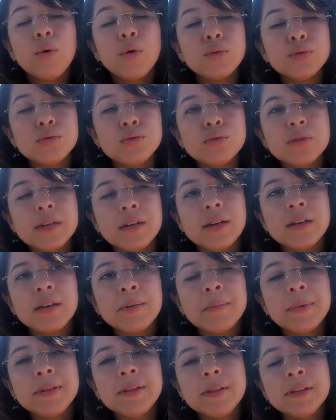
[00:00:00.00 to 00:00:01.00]
وخصوصا
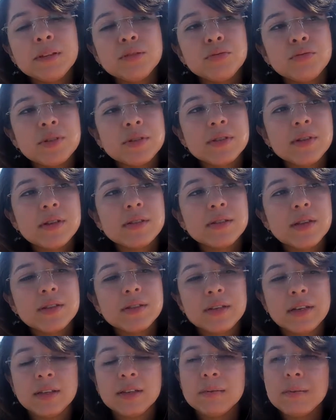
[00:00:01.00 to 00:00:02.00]
ان مدينه
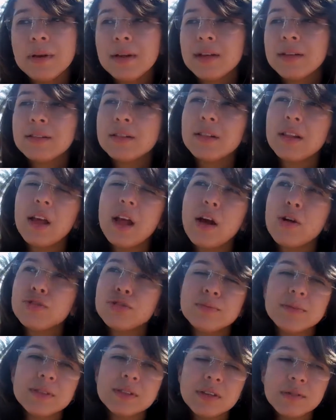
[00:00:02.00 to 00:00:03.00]
ورزازات يعني ما
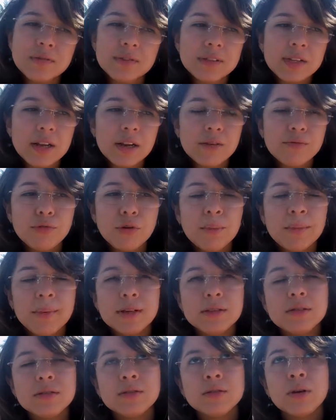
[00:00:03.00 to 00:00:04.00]
كنتلقاوش بزاف ديال لي
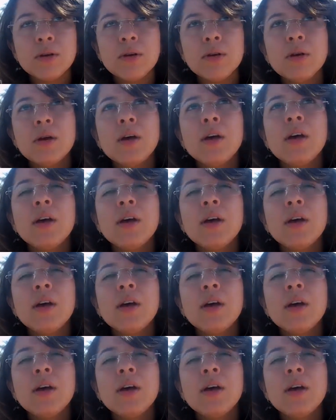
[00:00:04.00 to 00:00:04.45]
فورماسيون